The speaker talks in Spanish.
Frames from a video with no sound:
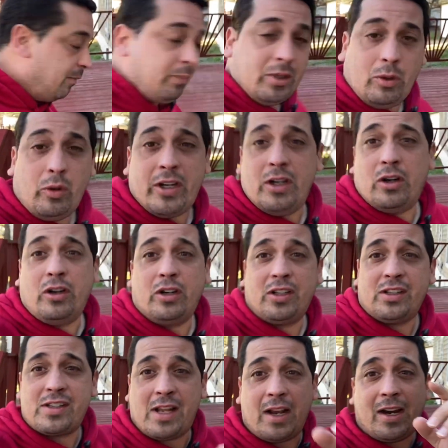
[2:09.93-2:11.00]
Pero bueno,
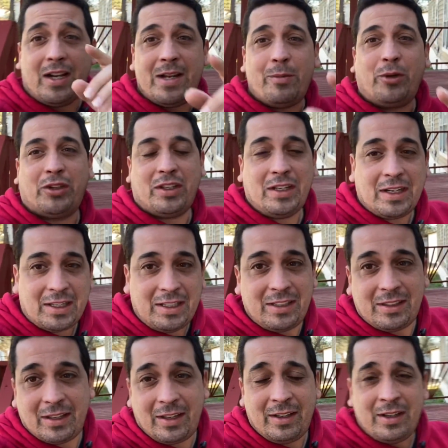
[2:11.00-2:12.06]
se la queríamos tener
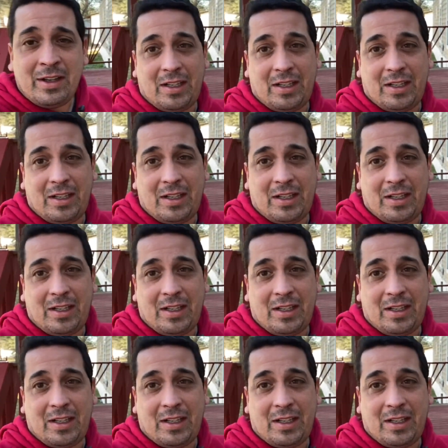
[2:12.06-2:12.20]
lista,